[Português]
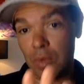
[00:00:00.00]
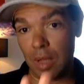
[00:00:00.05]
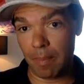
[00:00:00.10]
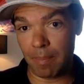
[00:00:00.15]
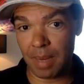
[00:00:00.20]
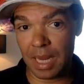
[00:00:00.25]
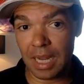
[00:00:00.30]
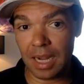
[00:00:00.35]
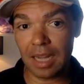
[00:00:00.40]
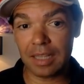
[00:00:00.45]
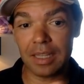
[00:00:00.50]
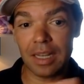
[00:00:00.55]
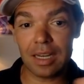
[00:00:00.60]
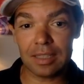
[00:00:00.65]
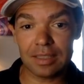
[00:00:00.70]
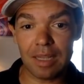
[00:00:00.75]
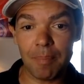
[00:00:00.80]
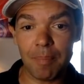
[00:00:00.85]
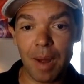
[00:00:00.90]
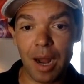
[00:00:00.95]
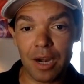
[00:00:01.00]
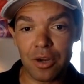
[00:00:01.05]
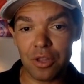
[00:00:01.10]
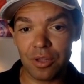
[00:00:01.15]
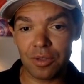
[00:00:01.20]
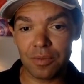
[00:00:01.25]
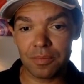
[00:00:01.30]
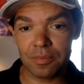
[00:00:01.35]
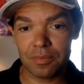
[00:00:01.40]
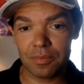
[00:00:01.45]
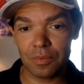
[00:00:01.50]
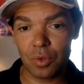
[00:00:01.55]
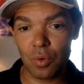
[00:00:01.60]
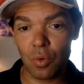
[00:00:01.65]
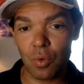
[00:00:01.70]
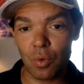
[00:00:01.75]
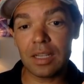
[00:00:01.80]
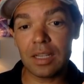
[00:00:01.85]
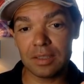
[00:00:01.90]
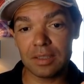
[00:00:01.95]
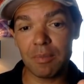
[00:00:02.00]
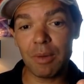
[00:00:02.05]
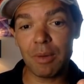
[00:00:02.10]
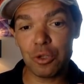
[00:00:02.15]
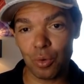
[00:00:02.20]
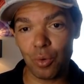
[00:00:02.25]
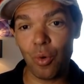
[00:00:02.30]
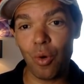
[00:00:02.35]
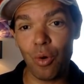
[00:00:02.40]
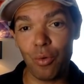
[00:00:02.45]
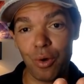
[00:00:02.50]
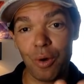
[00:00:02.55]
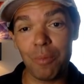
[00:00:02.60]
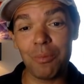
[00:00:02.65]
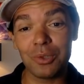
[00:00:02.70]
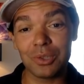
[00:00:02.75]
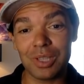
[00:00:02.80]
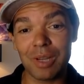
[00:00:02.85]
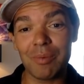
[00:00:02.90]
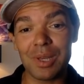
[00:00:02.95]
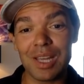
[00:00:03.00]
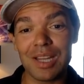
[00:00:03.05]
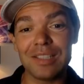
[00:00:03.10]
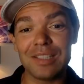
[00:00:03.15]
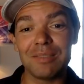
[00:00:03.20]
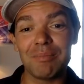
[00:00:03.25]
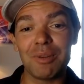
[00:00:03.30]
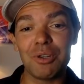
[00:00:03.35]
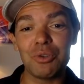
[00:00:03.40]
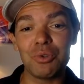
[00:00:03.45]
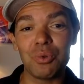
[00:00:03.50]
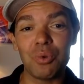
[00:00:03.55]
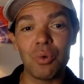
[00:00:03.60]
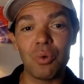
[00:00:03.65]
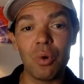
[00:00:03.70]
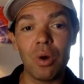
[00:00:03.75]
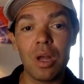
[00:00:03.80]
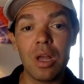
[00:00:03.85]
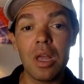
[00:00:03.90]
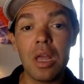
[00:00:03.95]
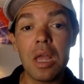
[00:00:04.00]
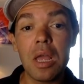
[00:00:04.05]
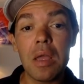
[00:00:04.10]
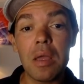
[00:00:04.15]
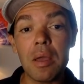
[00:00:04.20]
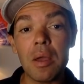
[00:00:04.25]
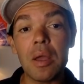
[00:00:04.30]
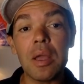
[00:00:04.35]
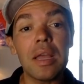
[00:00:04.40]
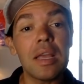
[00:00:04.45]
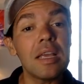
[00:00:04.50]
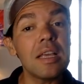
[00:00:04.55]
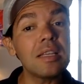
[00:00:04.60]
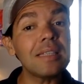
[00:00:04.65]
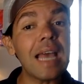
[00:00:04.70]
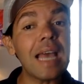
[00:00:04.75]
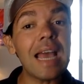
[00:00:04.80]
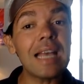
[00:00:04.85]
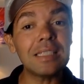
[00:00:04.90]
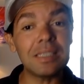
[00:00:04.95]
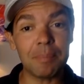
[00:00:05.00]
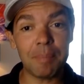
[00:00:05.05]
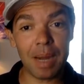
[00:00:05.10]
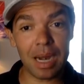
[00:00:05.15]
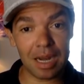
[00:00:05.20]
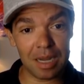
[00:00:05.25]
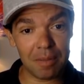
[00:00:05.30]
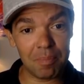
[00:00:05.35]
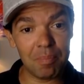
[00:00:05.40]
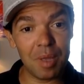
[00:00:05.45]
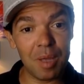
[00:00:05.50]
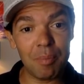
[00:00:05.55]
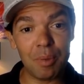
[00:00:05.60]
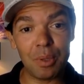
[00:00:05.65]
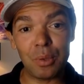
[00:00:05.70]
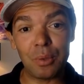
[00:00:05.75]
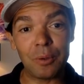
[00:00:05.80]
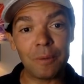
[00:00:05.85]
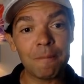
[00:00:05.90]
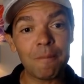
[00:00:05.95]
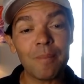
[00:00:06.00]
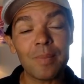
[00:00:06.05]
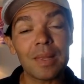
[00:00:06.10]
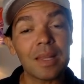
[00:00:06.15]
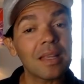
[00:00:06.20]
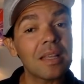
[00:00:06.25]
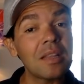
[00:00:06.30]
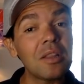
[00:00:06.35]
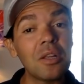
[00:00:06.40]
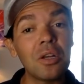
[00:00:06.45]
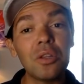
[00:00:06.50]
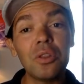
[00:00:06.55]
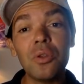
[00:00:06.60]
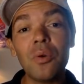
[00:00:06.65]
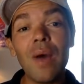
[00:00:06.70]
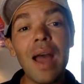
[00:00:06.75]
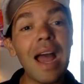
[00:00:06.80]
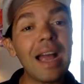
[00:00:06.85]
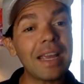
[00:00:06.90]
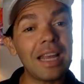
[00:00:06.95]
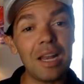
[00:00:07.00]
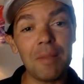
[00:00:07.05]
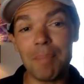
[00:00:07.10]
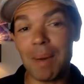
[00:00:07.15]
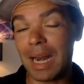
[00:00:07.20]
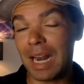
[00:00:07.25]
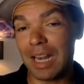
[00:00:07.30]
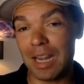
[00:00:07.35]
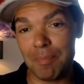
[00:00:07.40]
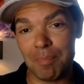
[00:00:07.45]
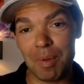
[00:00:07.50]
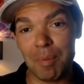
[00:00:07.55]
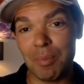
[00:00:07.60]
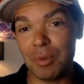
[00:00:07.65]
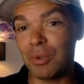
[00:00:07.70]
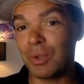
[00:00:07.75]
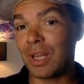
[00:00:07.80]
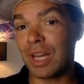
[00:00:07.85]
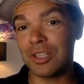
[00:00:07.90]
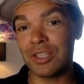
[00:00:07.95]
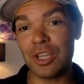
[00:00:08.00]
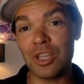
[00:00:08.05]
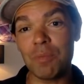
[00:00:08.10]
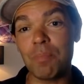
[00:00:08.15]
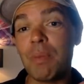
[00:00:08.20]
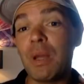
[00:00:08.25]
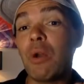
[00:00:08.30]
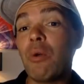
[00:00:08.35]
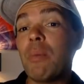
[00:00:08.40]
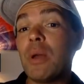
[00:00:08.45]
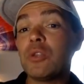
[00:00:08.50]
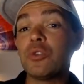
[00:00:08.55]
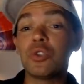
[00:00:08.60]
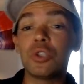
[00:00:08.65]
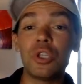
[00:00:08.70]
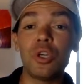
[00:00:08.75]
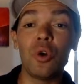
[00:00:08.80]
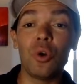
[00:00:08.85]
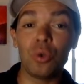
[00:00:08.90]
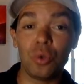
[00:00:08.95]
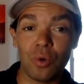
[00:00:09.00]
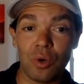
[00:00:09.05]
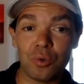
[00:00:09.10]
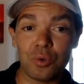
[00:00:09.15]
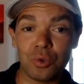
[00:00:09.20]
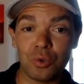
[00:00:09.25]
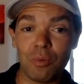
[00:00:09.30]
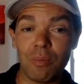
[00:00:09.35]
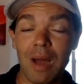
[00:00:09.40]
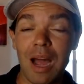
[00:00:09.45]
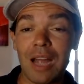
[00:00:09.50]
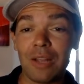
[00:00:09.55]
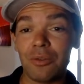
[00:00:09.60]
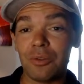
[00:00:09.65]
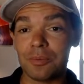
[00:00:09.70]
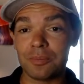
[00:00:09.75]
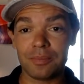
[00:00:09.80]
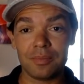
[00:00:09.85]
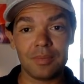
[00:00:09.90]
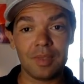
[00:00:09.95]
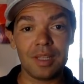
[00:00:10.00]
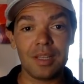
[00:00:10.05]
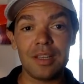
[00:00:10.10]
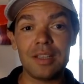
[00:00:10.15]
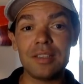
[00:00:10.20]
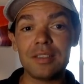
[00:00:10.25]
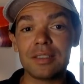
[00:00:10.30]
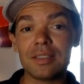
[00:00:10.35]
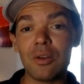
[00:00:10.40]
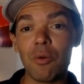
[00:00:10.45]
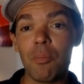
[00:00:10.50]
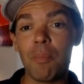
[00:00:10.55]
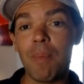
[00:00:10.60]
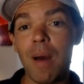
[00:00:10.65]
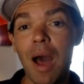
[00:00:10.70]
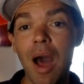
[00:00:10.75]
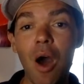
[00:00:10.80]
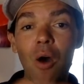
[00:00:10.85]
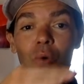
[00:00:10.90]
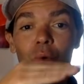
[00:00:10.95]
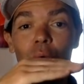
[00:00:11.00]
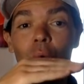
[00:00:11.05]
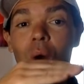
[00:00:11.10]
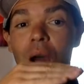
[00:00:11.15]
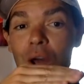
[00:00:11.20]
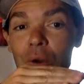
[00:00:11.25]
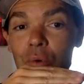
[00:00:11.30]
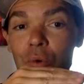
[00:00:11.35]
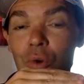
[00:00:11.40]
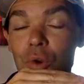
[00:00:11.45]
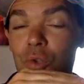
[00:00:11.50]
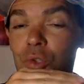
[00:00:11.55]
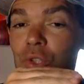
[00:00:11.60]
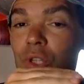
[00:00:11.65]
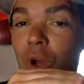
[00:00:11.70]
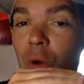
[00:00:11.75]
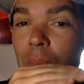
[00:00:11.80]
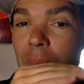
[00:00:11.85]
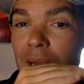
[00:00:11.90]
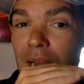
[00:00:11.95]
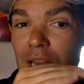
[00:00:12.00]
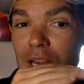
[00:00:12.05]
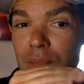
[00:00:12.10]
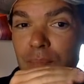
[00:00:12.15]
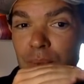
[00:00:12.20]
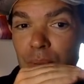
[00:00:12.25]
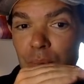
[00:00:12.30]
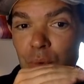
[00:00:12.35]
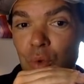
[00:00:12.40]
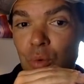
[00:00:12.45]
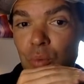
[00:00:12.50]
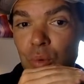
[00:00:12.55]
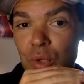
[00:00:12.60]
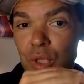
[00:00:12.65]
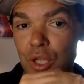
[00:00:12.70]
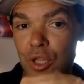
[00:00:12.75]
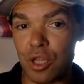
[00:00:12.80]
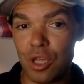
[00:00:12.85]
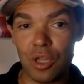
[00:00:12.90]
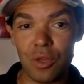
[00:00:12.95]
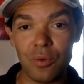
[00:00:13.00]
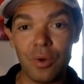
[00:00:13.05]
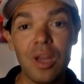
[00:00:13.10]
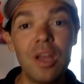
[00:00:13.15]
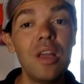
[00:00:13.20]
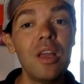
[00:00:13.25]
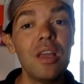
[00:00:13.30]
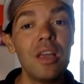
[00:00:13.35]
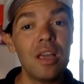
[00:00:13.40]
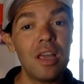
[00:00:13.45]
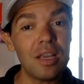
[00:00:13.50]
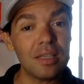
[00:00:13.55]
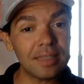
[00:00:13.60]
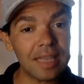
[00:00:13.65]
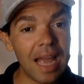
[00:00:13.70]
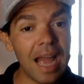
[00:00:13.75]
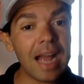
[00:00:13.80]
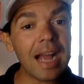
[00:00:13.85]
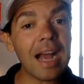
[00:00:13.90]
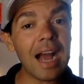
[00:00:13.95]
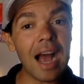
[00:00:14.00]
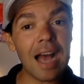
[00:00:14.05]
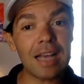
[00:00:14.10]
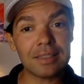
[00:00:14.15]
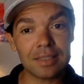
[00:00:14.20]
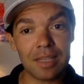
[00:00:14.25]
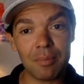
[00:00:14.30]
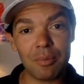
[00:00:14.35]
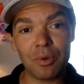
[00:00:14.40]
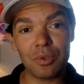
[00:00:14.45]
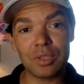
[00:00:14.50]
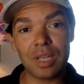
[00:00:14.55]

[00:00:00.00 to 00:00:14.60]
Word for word: Brincadeiras à parte, o cara se machucou, eu vou mostrar porque ele se machucou. É, esse paralelepípedo não é aquele paralelepípedo que a gente, pelo menos que eu tô acostumado, em São Paulo, Guarulhos, que é um paralelepípedo bonitinho. Isso aí é casca, meu.